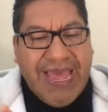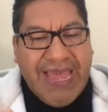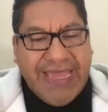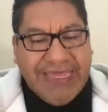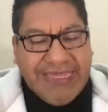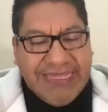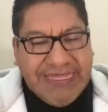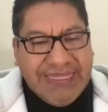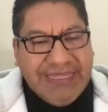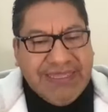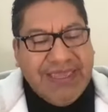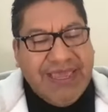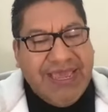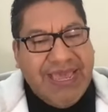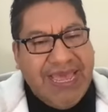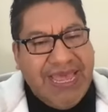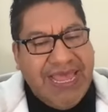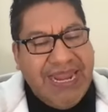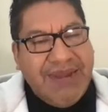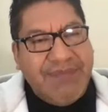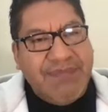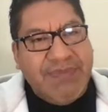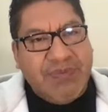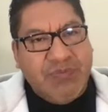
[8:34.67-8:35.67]
ahí
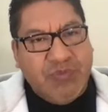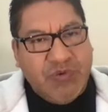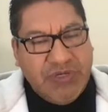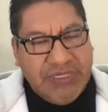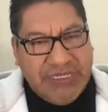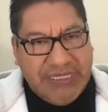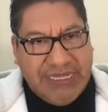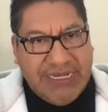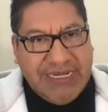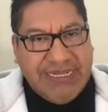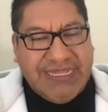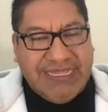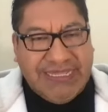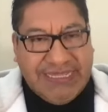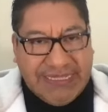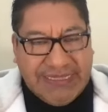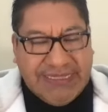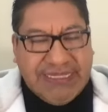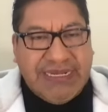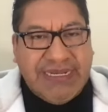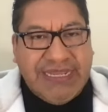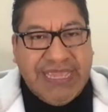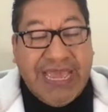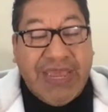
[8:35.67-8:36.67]
Alma Muriel, que
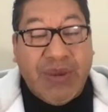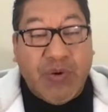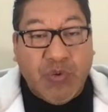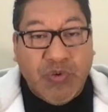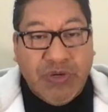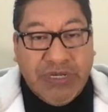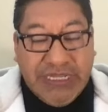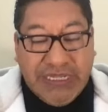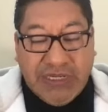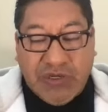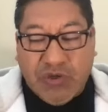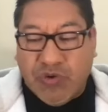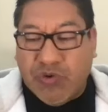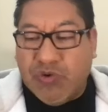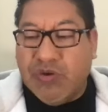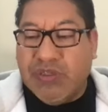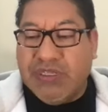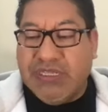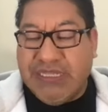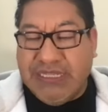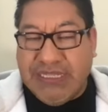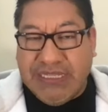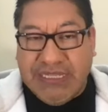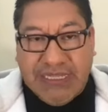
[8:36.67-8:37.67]
ya tenía un
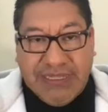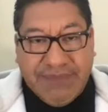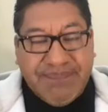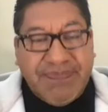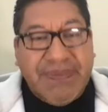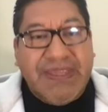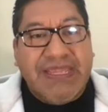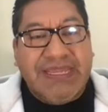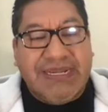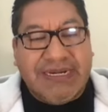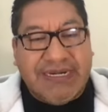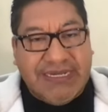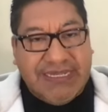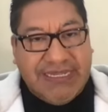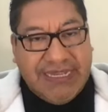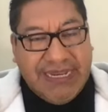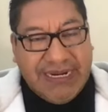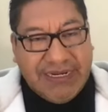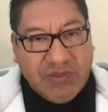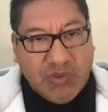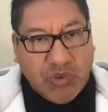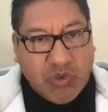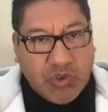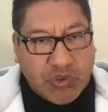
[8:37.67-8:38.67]
hijo, y
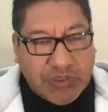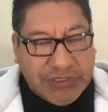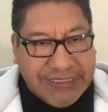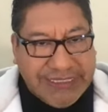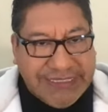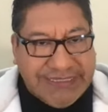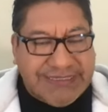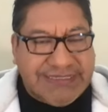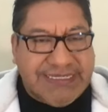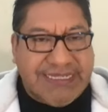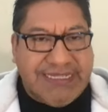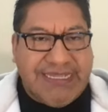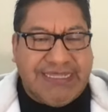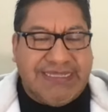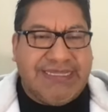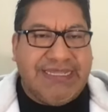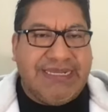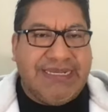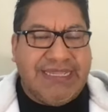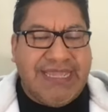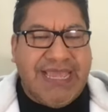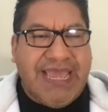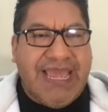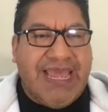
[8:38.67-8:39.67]
Ricardo Cortés, que ya
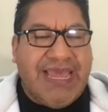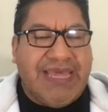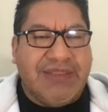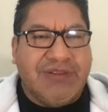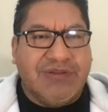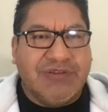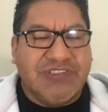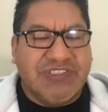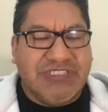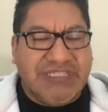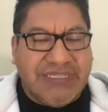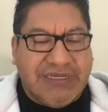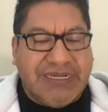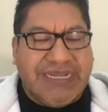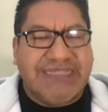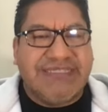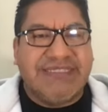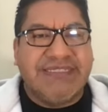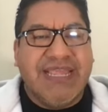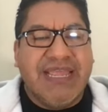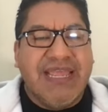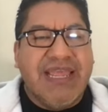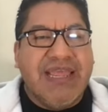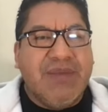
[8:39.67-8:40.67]
tenía a dos
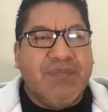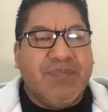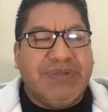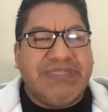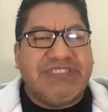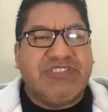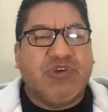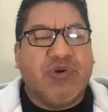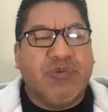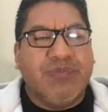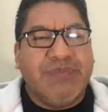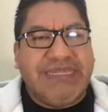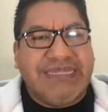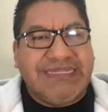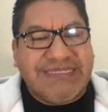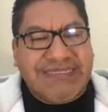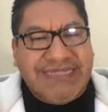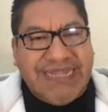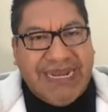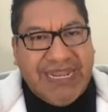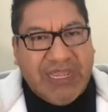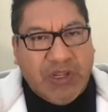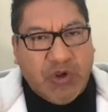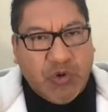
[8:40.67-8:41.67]
hijas, pues
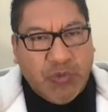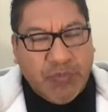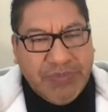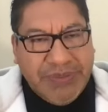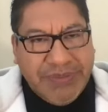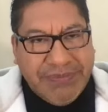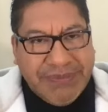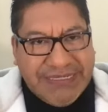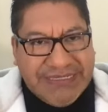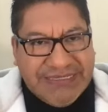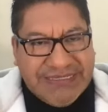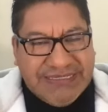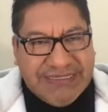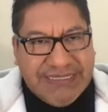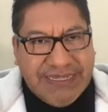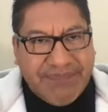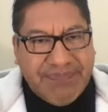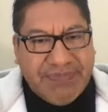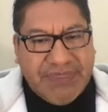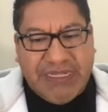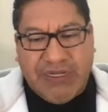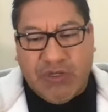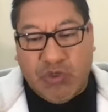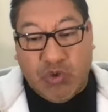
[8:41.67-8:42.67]
comienza la
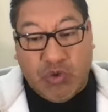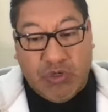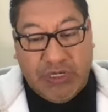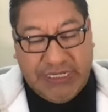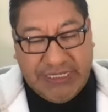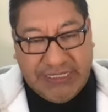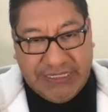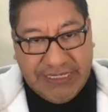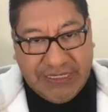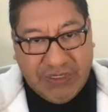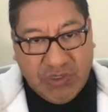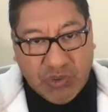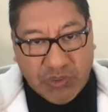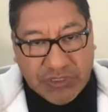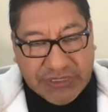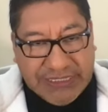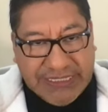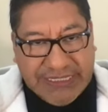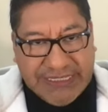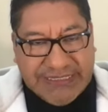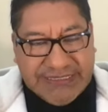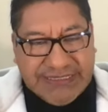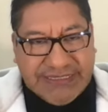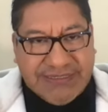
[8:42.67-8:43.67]
convivencia. Lolita
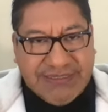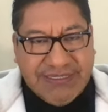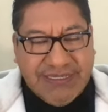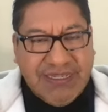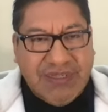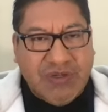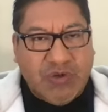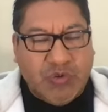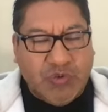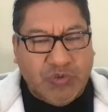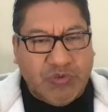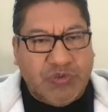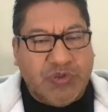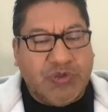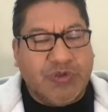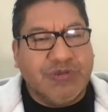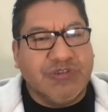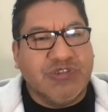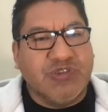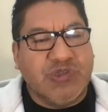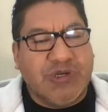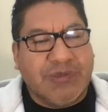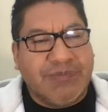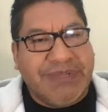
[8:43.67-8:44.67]
Cortés junto
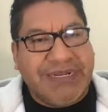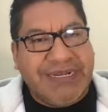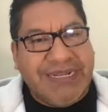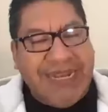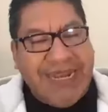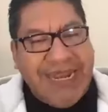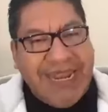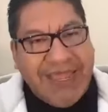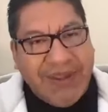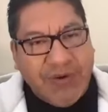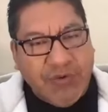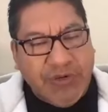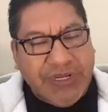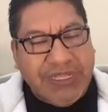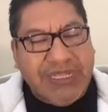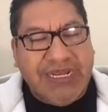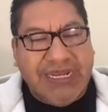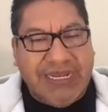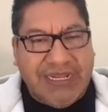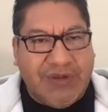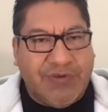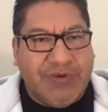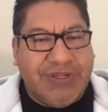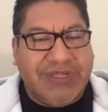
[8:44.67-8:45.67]
con su hermana
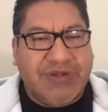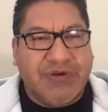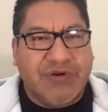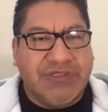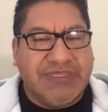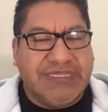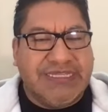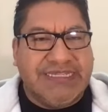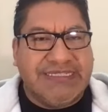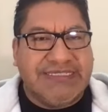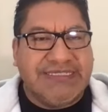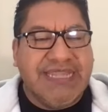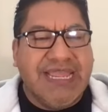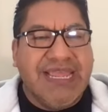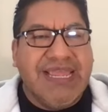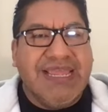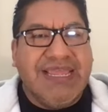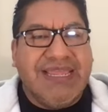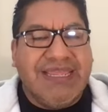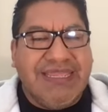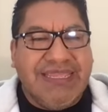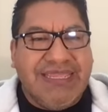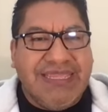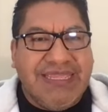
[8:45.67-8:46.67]
Laura, Laura Cortés,
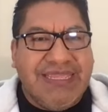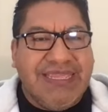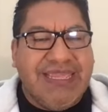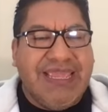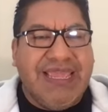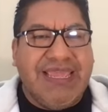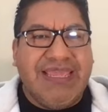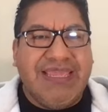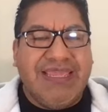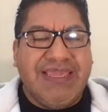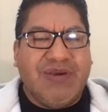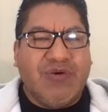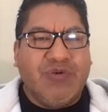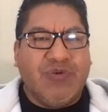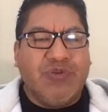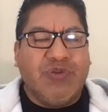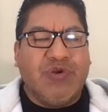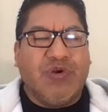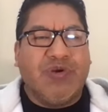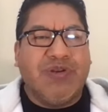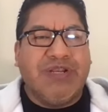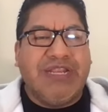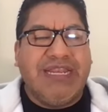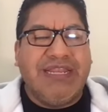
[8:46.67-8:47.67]
y eh,
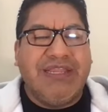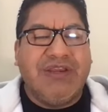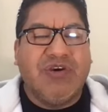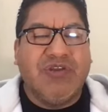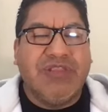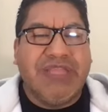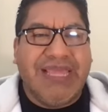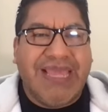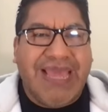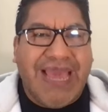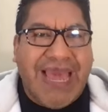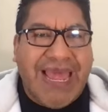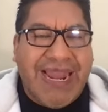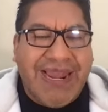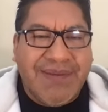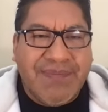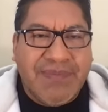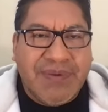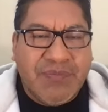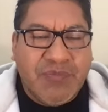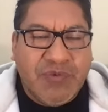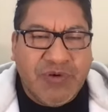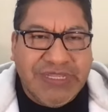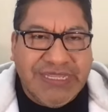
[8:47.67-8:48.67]
junto con el hijo de
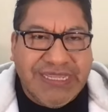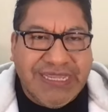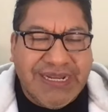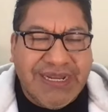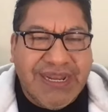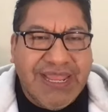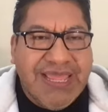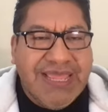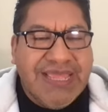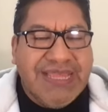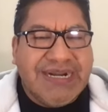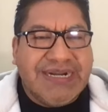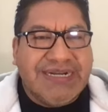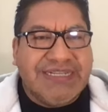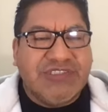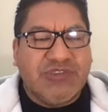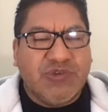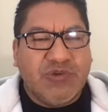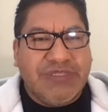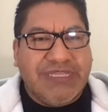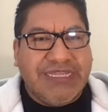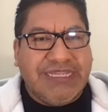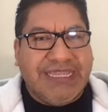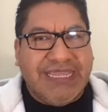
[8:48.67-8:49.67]
Alma Muriel,
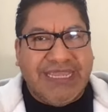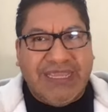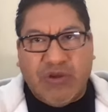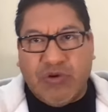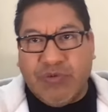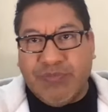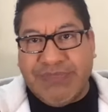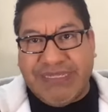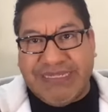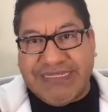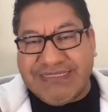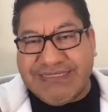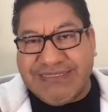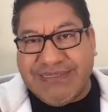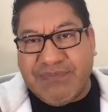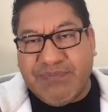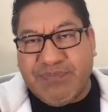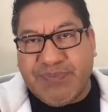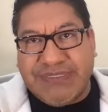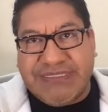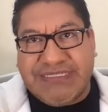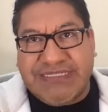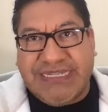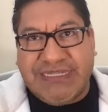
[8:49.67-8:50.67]
resulta que
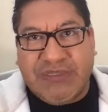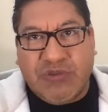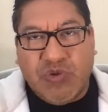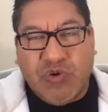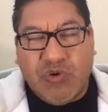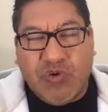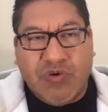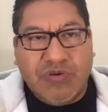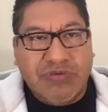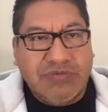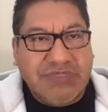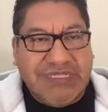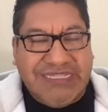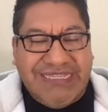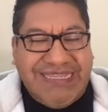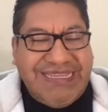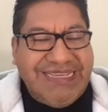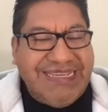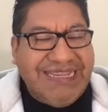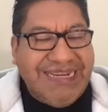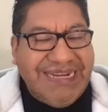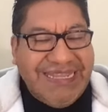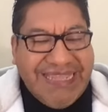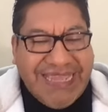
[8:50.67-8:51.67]
comienzan pues siendo
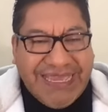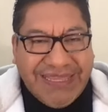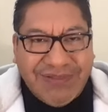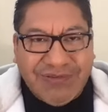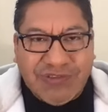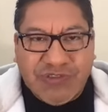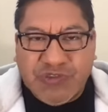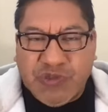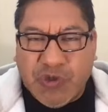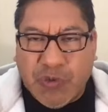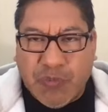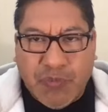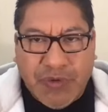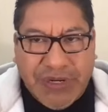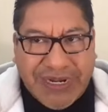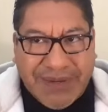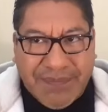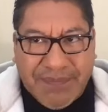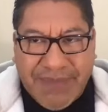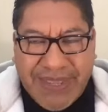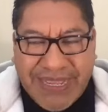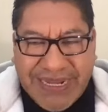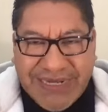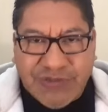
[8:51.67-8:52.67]
y criados como
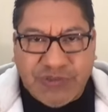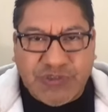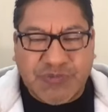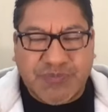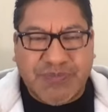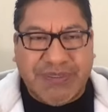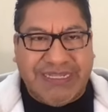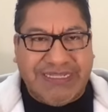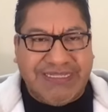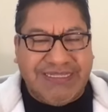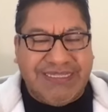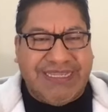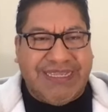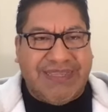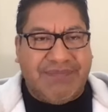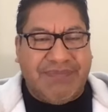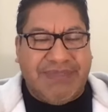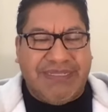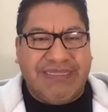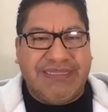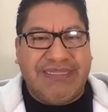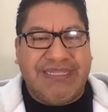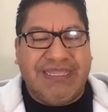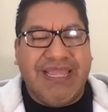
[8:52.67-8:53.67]
hermanos
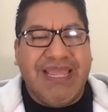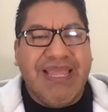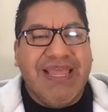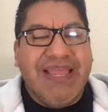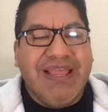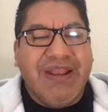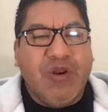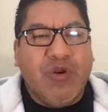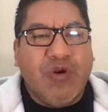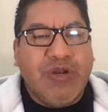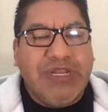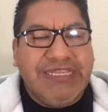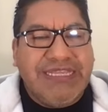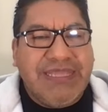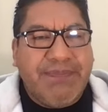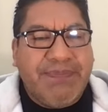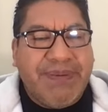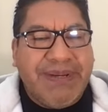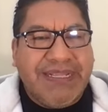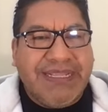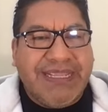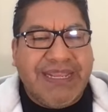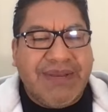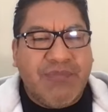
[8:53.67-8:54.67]
prácticamente.
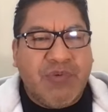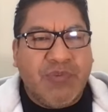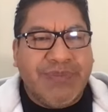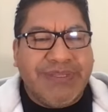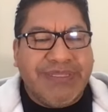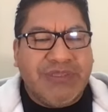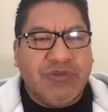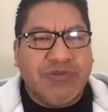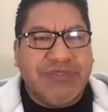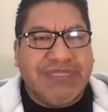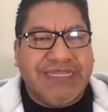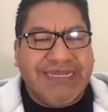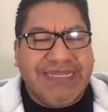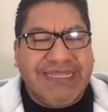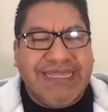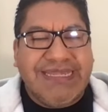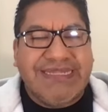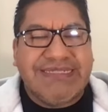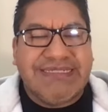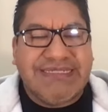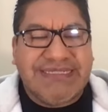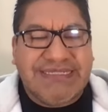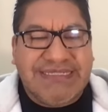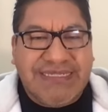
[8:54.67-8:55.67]
Lolita para aquel momento
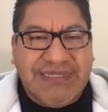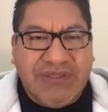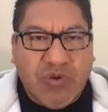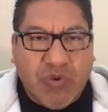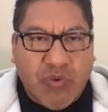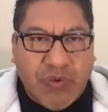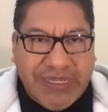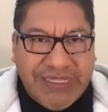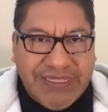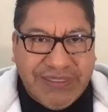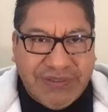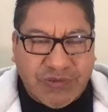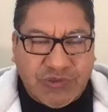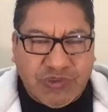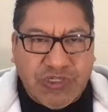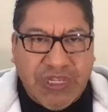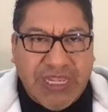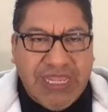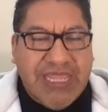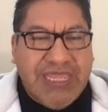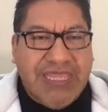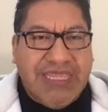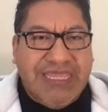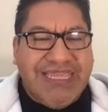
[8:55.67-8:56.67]
tenía cinco
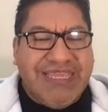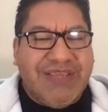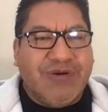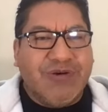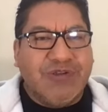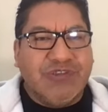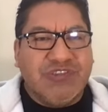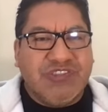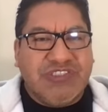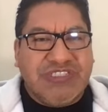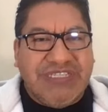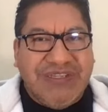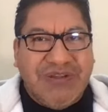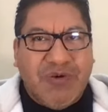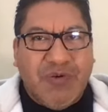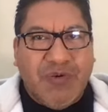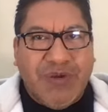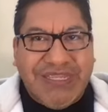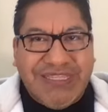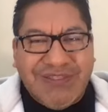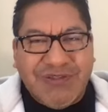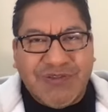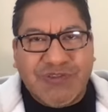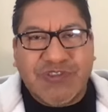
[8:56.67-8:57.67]
años y con
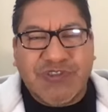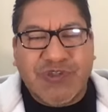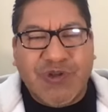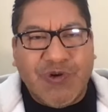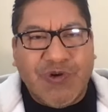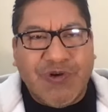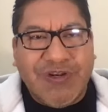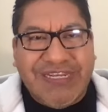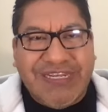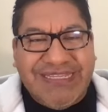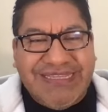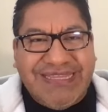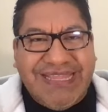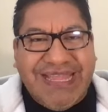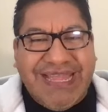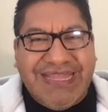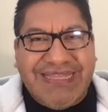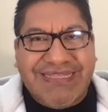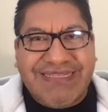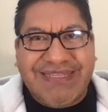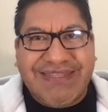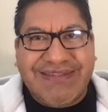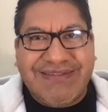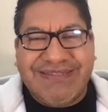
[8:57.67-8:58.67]
cinco años
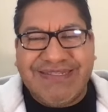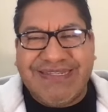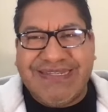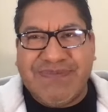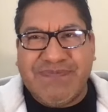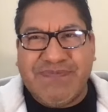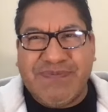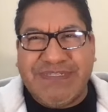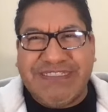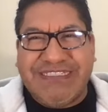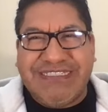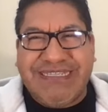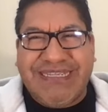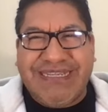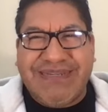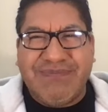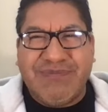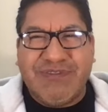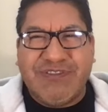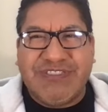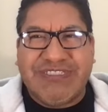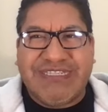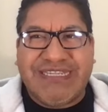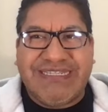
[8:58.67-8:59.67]
Lolita, pues
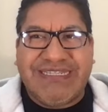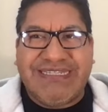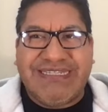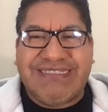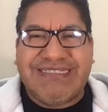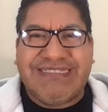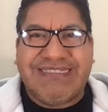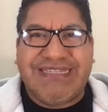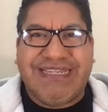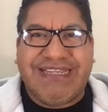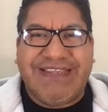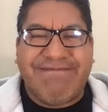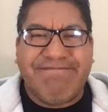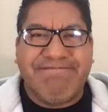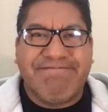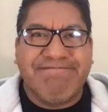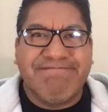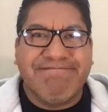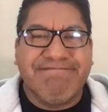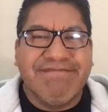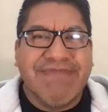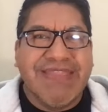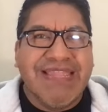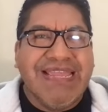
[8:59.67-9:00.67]
digamos que se
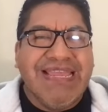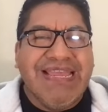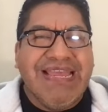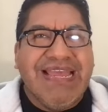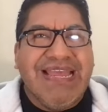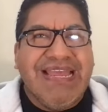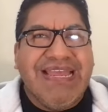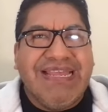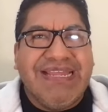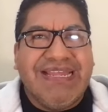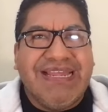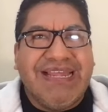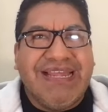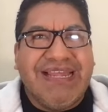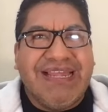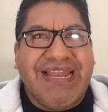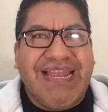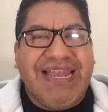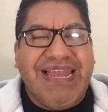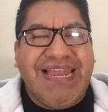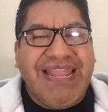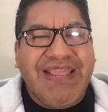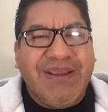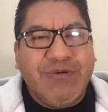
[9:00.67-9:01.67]
mm,
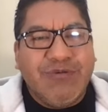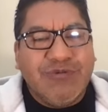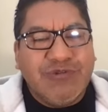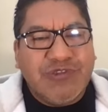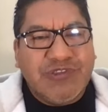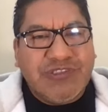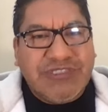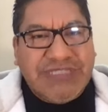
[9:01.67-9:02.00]
le